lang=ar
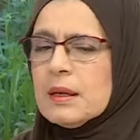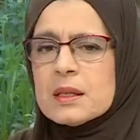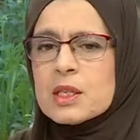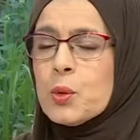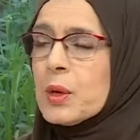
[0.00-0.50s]

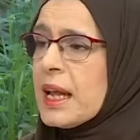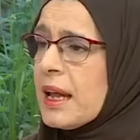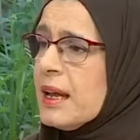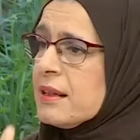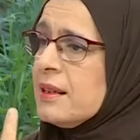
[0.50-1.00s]

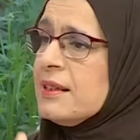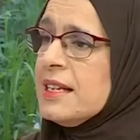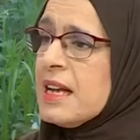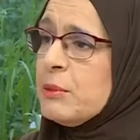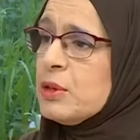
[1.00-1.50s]
تصوري ثلاث
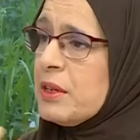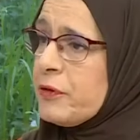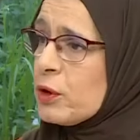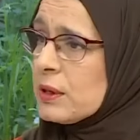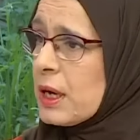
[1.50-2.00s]
ايام وانت
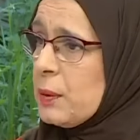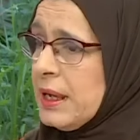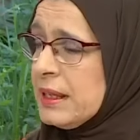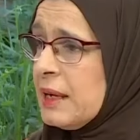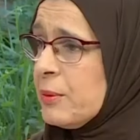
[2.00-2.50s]
في خضره
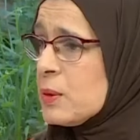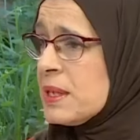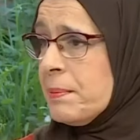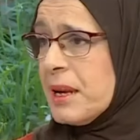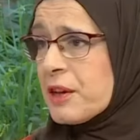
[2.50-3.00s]
واحده
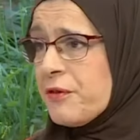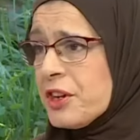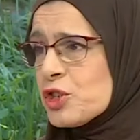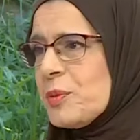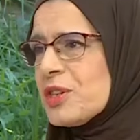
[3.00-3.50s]
الموسم ما
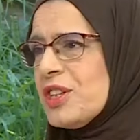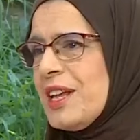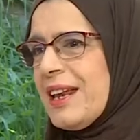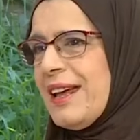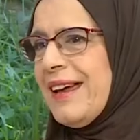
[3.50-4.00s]
يكفيكش باش
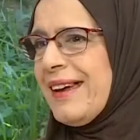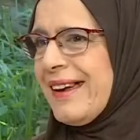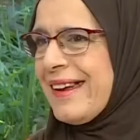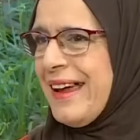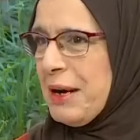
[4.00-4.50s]
ديري
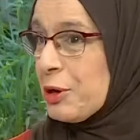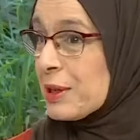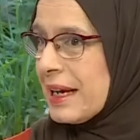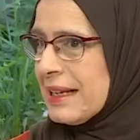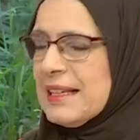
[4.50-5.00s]
كاع
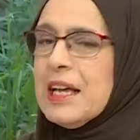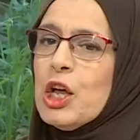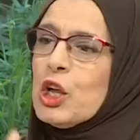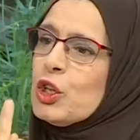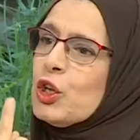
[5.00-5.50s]
الخضرات صح
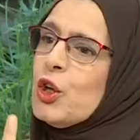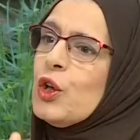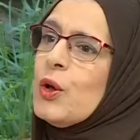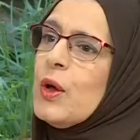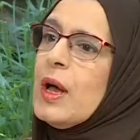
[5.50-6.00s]
واش الطريقه
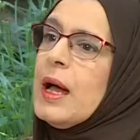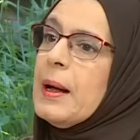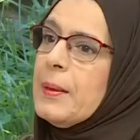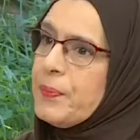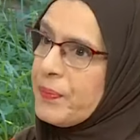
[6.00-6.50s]
اللي يقدموا
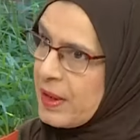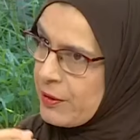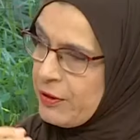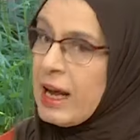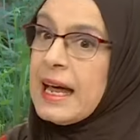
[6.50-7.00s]
بها الخضره
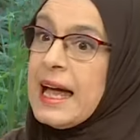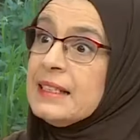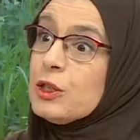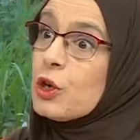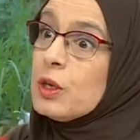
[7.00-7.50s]
هذه فوالا
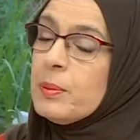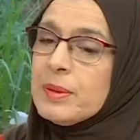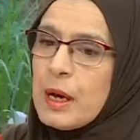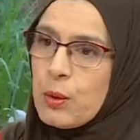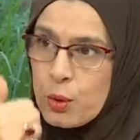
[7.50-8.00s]
هذه دونك
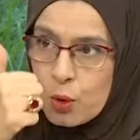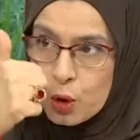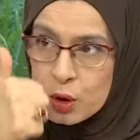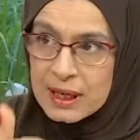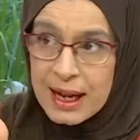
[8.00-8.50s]
نبداو
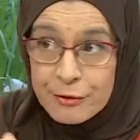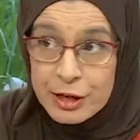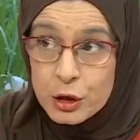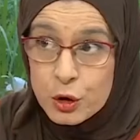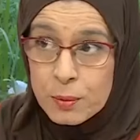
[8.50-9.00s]
خضره في
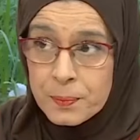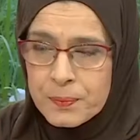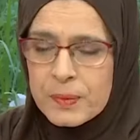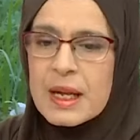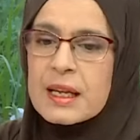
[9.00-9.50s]
اليوم
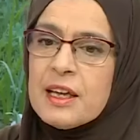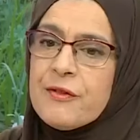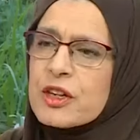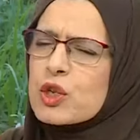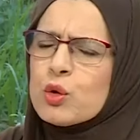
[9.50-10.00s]
مم.
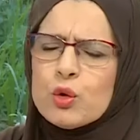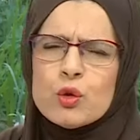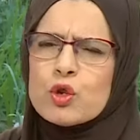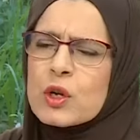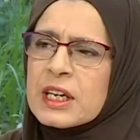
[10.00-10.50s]
كيفاش
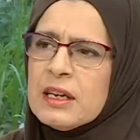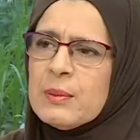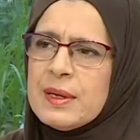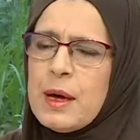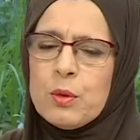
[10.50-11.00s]
توجور كي
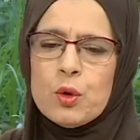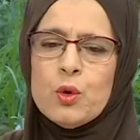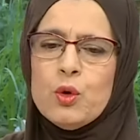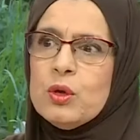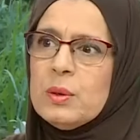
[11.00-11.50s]
نبداو
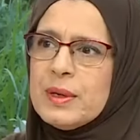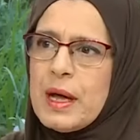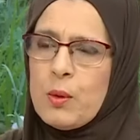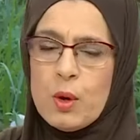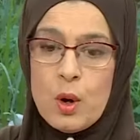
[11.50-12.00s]
نقولوا
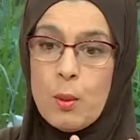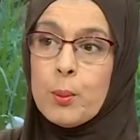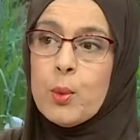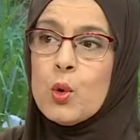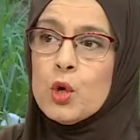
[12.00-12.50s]
نبداو
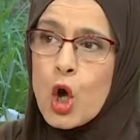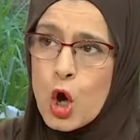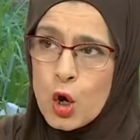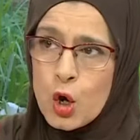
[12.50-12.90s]
بويون